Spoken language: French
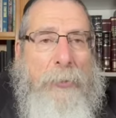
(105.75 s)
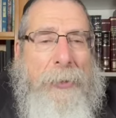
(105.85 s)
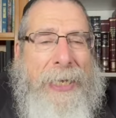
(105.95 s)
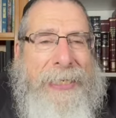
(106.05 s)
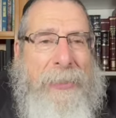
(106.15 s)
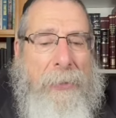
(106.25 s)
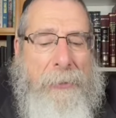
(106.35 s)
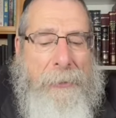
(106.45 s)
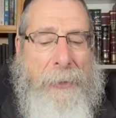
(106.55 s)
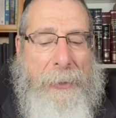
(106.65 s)
une
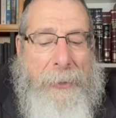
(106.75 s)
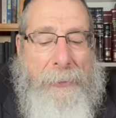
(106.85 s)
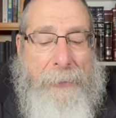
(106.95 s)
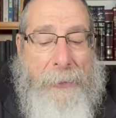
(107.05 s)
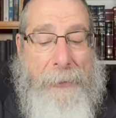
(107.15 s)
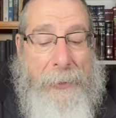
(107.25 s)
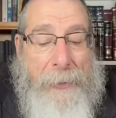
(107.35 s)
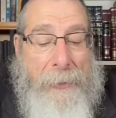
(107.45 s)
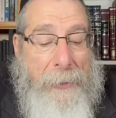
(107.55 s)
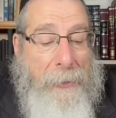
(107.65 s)
alliance
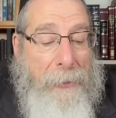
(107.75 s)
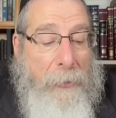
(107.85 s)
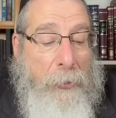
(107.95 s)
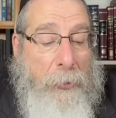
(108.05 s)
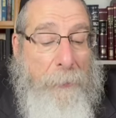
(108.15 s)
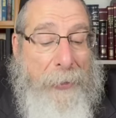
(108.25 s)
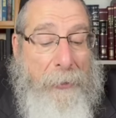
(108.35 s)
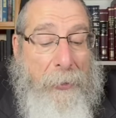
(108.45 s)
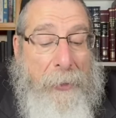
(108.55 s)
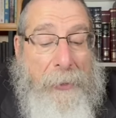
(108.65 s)
éternelle que de
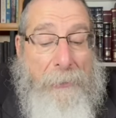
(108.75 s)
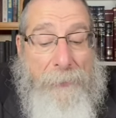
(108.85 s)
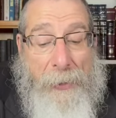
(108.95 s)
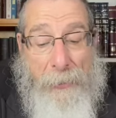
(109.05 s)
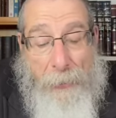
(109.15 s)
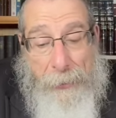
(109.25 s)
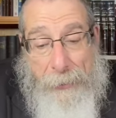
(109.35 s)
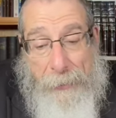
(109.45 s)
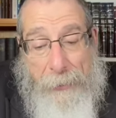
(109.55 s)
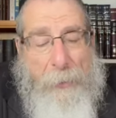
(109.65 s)
maintenant il devient Kohen.